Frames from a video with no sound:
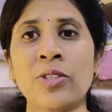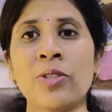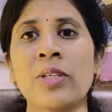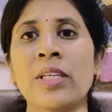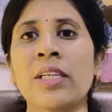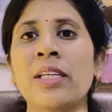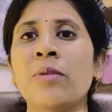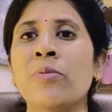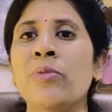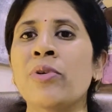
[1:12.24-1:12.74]
సో
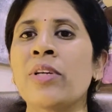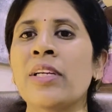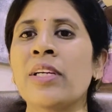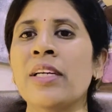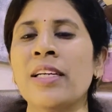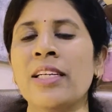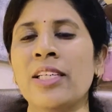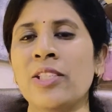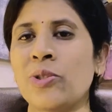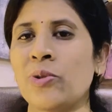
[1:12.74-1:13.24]
ఇక్కడ
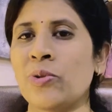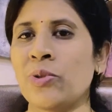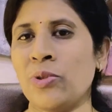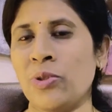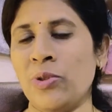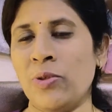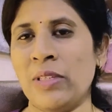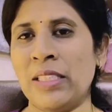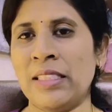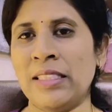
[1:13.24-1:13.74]
ముఖ్యంగా
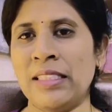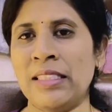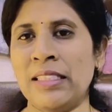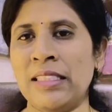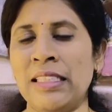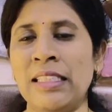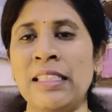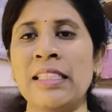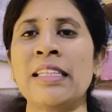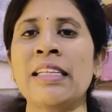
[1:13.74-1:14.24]

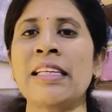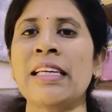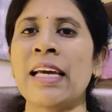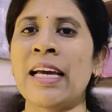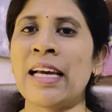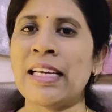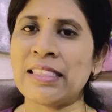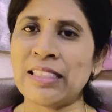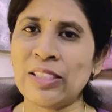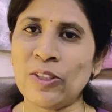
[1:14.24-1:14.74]
చూసుకోవాల్సింది ఏంటంటే
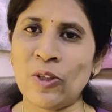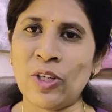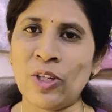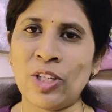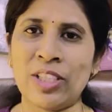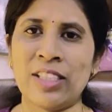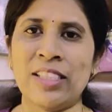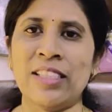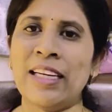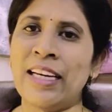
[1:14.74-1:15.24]
యాజ్ ఎ
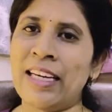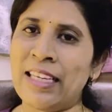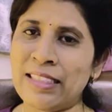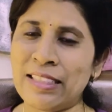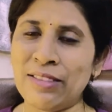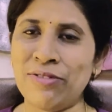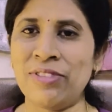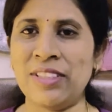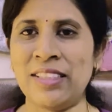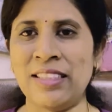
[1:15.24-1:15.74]
డాక్టర్
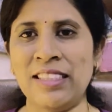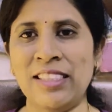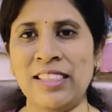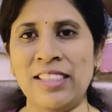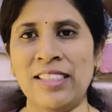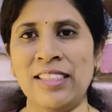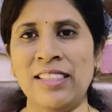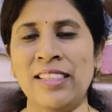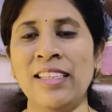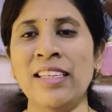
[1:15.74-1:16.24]
యాజ్ ఎ
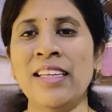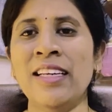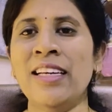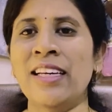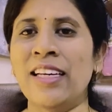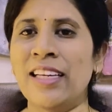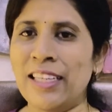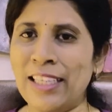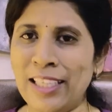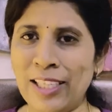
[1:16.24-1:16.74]
ఫిజిషియన్
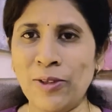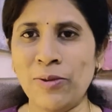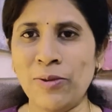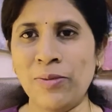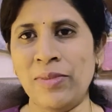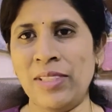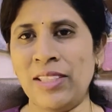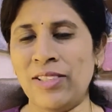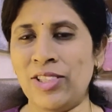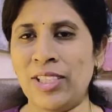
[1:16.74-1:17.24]
నేను
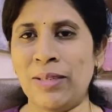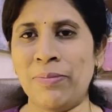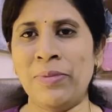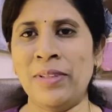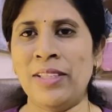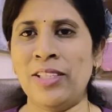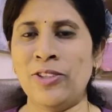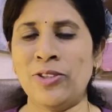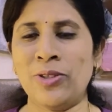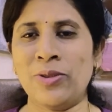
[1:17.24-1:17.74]
మీకు
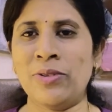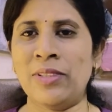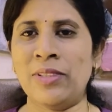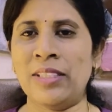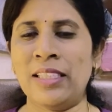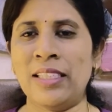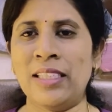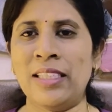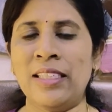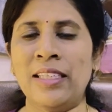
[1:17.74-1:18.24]

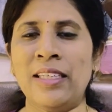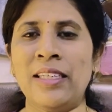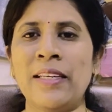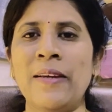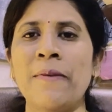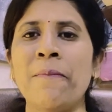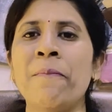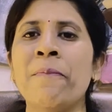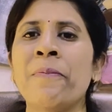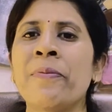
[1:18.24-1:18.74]
చెప్పదలుచుకుంది ఏంటంటే
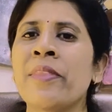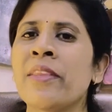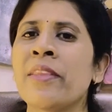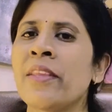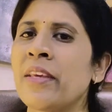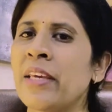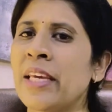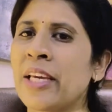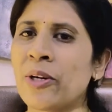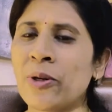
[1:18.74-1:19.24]

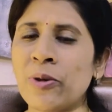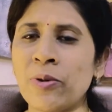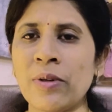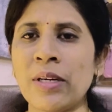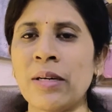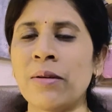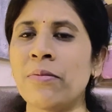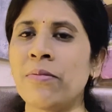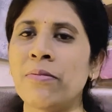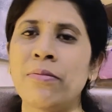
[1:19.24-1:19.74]
ఎక్కువ
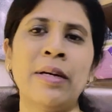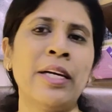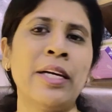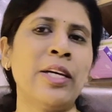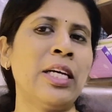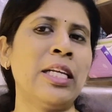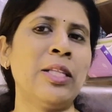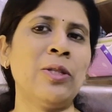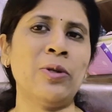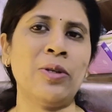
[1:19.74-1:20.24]

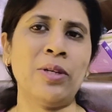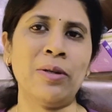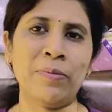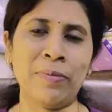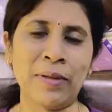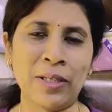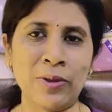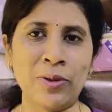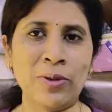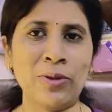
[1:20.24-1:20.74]
భయాందోళన
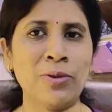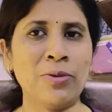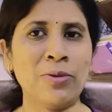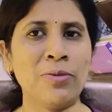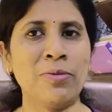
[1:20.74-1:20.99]
పడొద్దు